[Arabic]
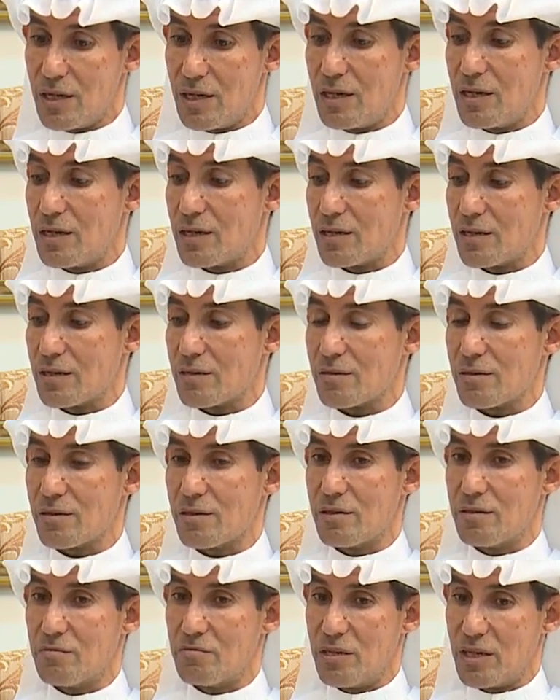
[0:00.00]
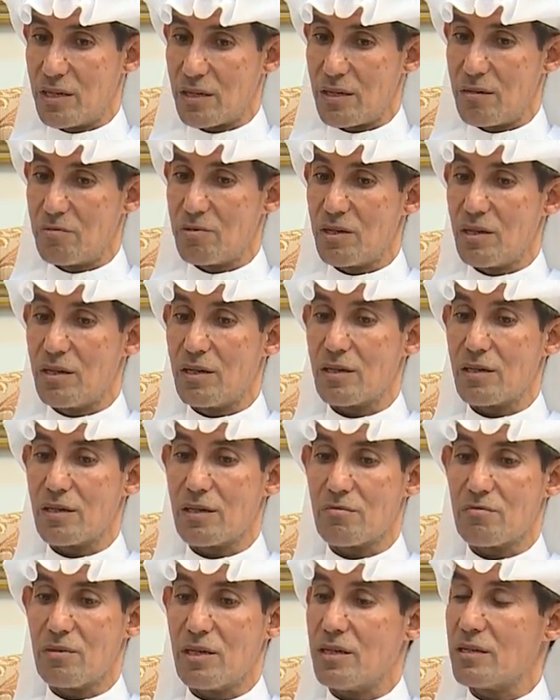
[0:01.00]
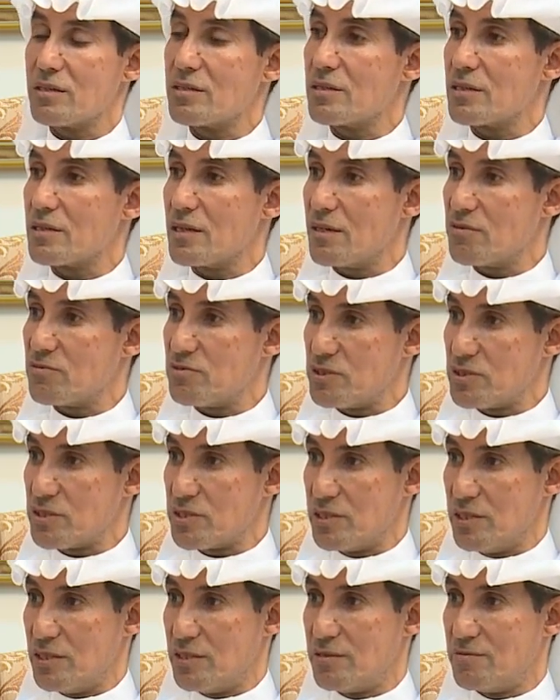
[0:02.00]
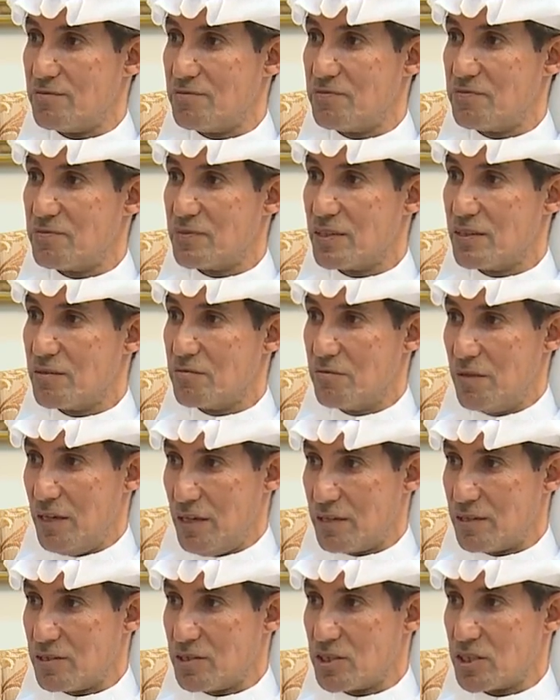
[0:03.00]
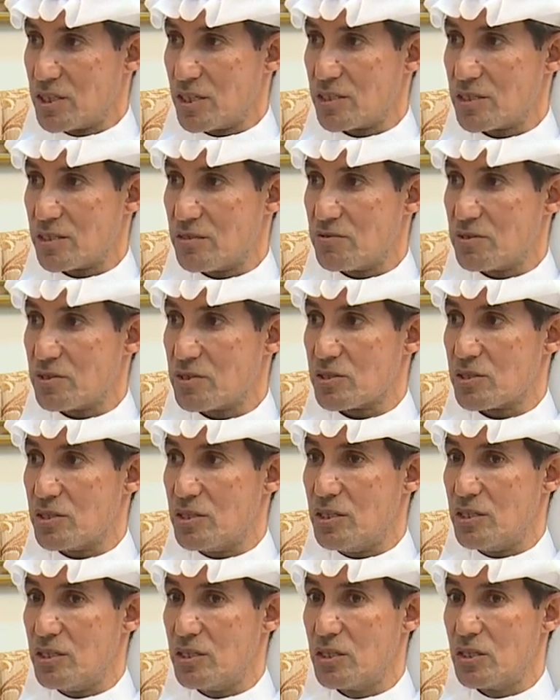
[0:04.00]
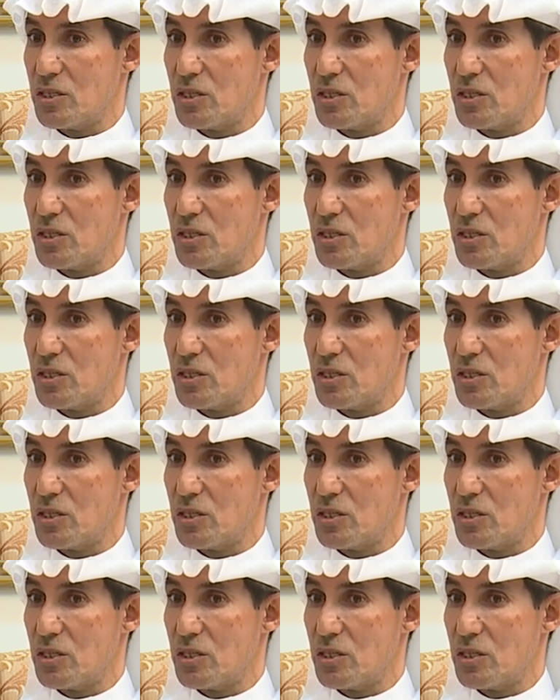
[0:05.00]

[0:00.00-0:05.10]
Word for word: آخر ما قبل آخر محطة كان في الصين معرض الشخصي في الصين